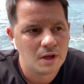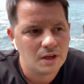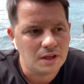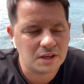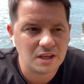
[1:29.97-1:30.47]

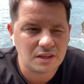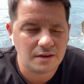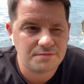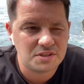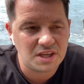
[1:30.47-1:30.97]
И где-то
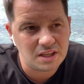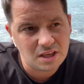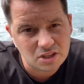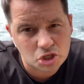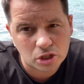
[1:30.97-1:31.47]
в
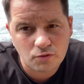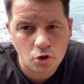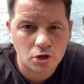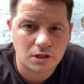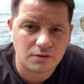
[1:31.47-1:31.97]
середине
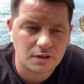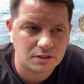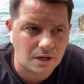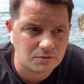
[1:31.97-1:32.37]
четвертого, там,